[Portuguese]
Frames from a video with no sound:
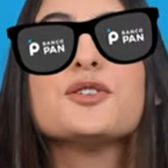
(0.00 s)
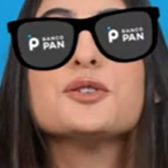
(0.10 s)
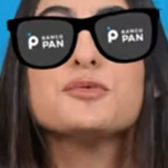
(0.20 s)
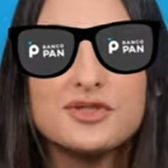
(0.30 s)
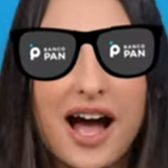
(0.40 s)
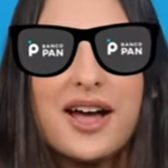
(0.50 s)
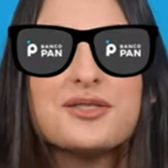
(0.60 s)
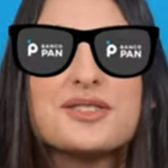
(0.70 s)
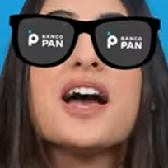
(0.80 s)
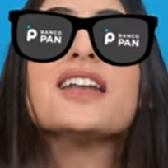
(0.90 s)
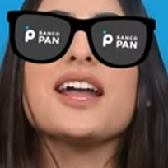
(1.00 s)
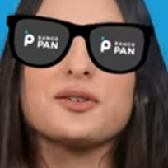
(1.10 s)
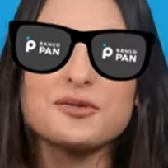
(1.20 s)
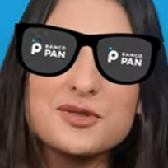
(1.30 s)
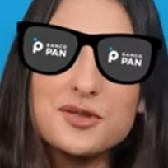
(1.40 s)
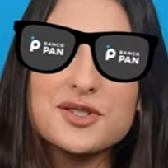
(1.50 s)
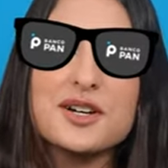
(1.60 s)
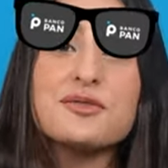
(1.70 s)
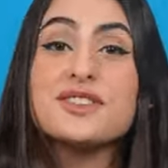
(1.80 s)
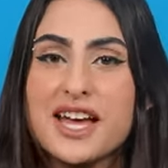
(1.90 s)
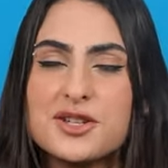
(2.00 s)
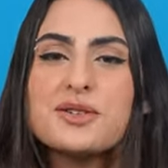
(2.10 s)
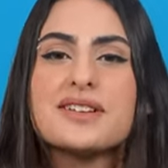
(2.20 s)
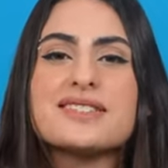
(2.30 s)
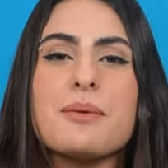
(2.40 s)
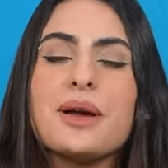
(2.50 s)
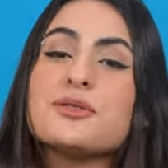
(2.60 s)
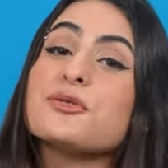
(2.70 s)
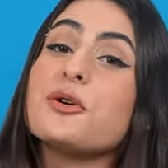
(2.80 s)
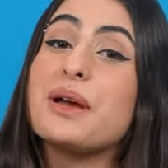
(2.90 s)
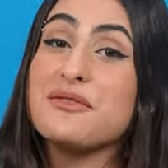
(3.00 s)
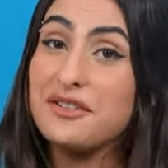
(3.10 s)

voluntários na construção desde o lançamento do Open